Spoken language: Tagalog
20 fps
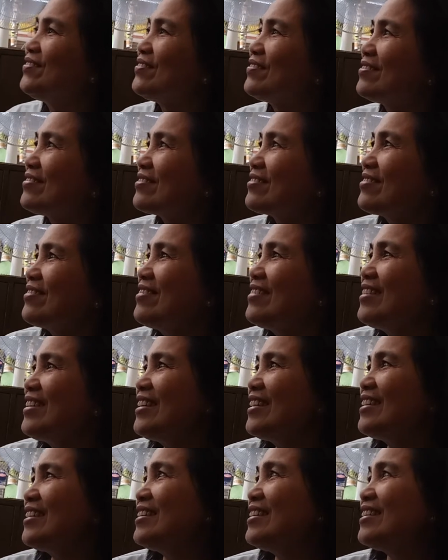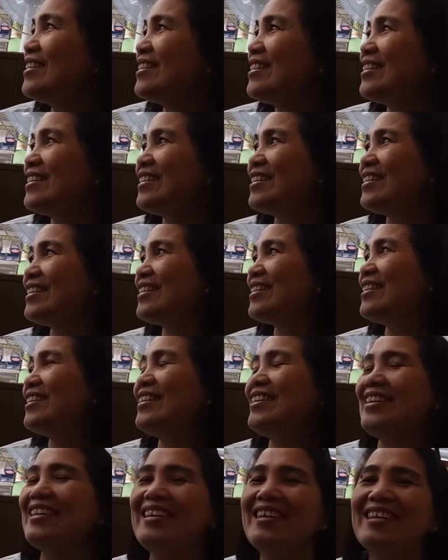Lalo ka nabawasan, ano?
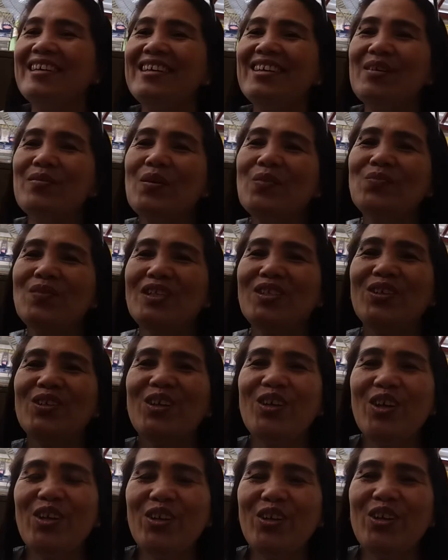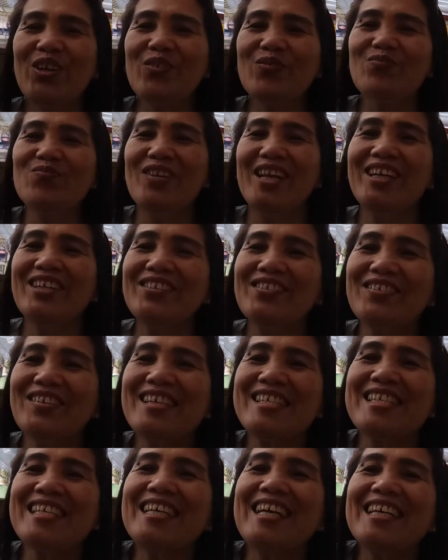Pagpatuloy ko yung vlog ko
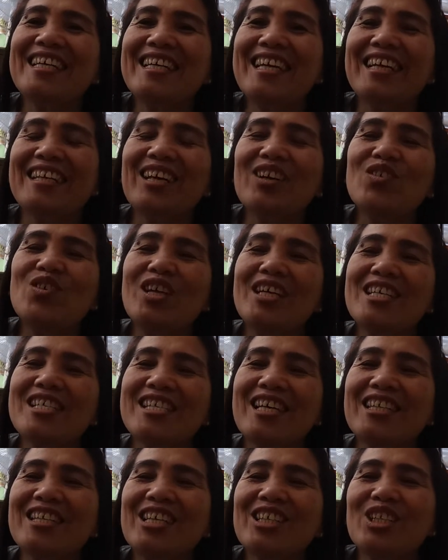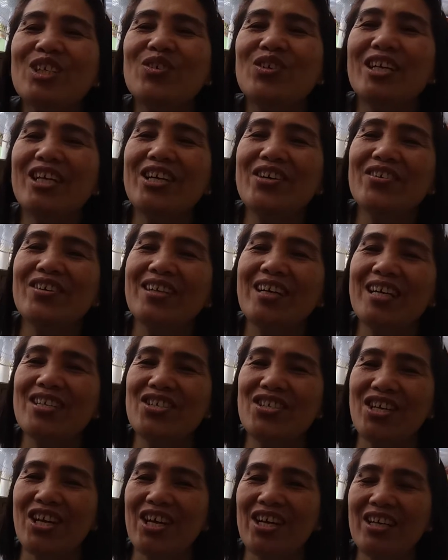kasi ganyan. Ako lang isa dito, wala yung
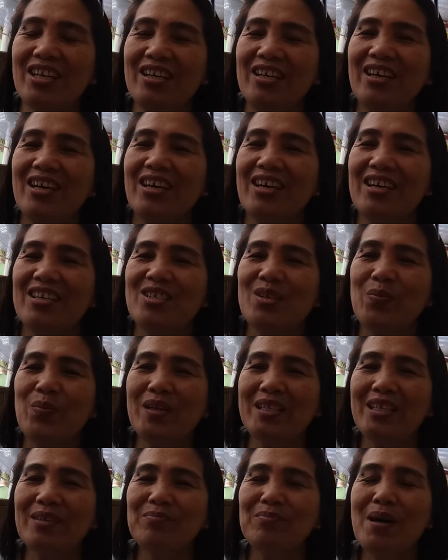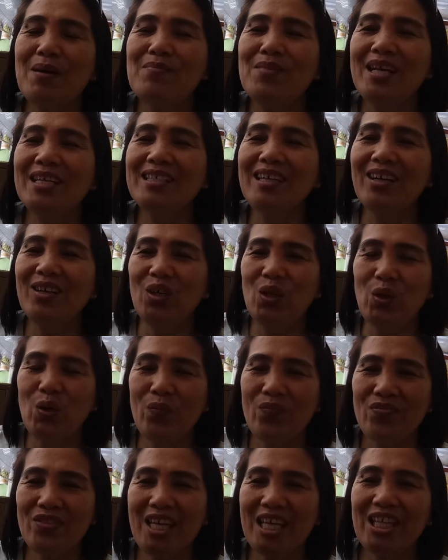cashier. So pag nagbablog
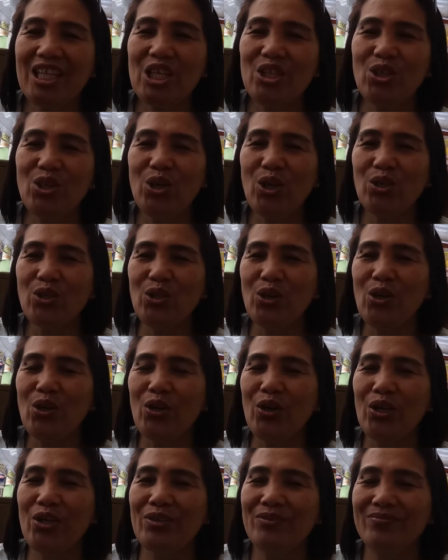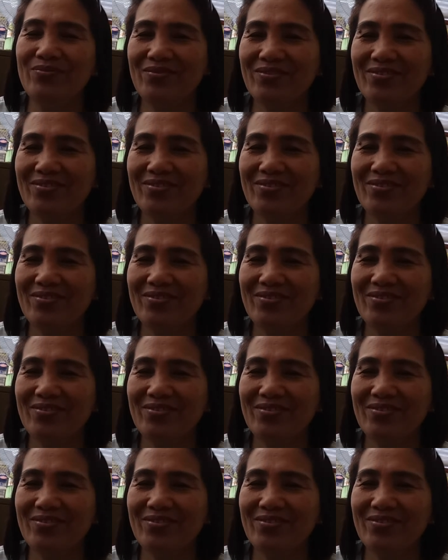ako, hindi tuloy-tuloy.